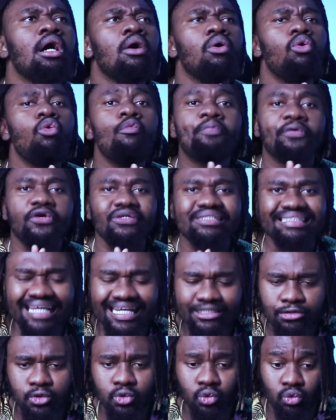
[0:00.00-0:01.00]
é um
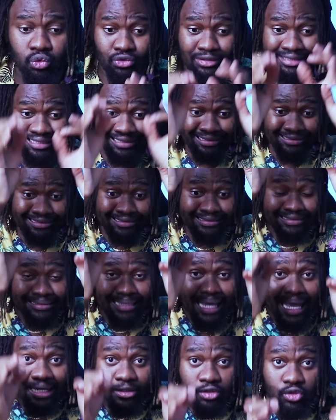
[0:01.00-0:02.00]
processo
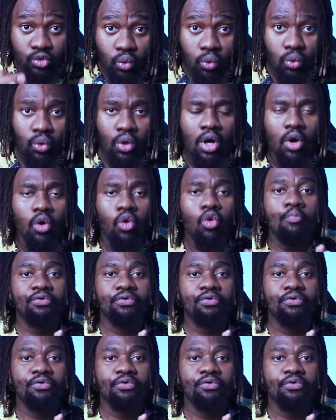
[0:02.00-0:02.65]
certo, um